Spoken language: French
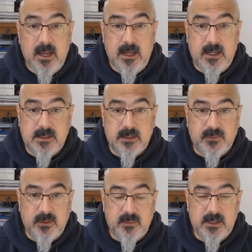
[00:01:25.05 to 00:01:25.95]
les
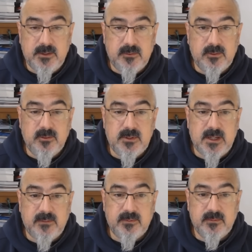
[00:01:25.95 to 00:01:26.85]
informations que nous
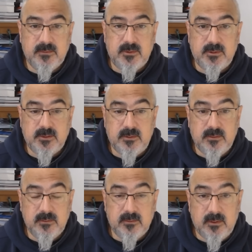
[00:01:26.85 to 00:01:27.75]
avons
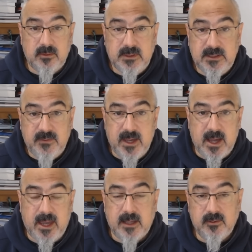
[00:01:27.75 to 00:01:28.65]
selon
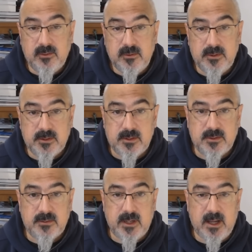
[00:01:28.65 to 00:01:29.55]
divers canaux, que ce
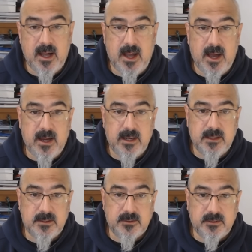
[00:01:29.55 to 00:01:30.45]
soit
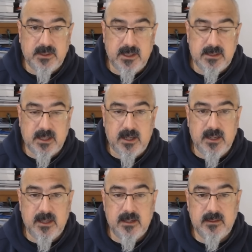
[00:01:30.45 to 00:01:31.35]
ce côté
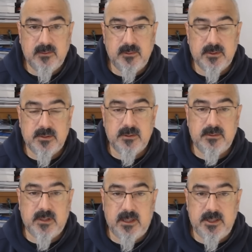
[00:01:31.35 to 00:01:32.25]
israélien, ou que ce
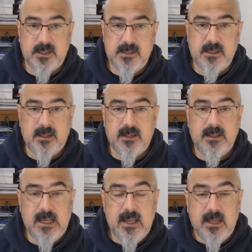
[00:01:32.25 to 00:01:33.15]
soit Al
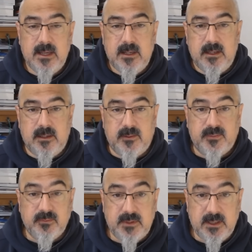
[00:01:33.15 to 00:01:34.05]
Jazeera,
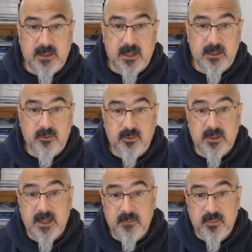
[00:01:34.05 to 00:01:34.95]
font état du
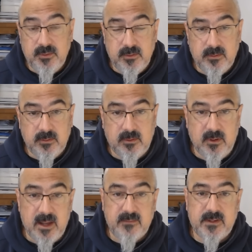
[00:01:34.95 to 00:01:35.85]
début de
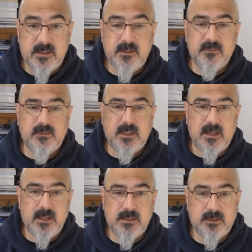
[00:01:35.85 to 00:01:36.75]
l'invasion
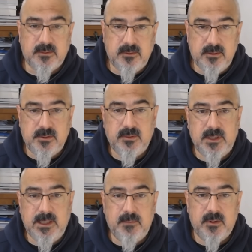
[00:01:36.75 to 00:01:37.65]
terrestre du
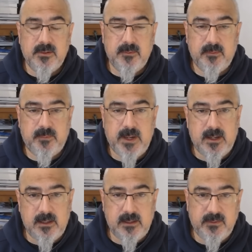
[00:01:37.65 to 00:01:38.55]
Sud-Liban
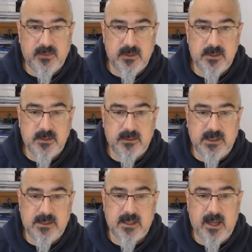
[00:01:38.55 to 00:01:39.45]
par les forces
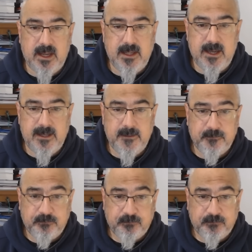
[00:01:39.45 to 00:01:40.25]
israéliennes,